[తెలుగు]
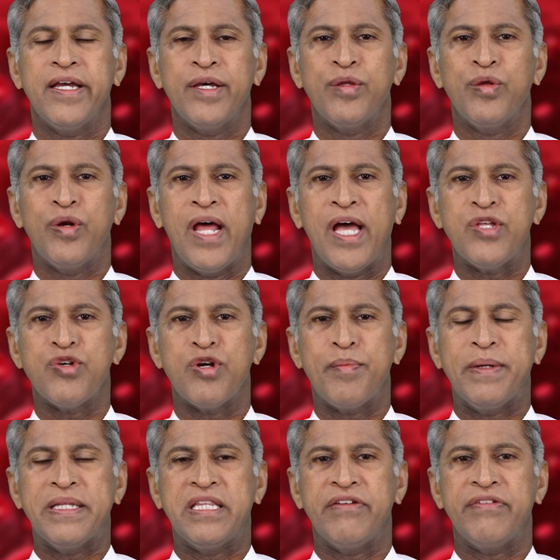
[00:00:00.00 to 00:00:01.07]
ఏదో
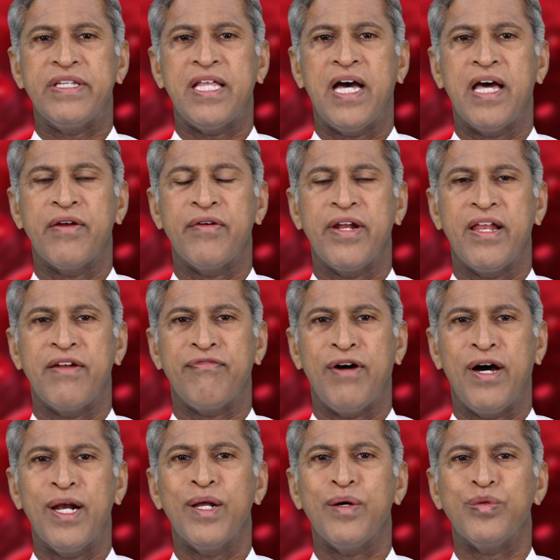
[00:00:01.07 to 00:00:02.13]
న్యాచురోపతి విధానం నేను
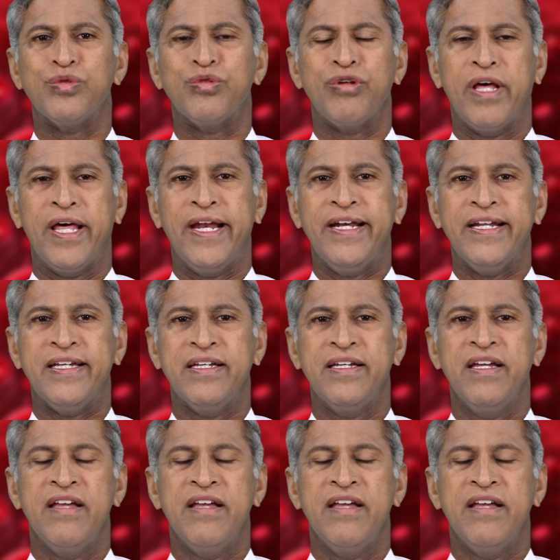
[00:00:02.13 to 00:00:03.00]
ఫాలో అవుతున్నానని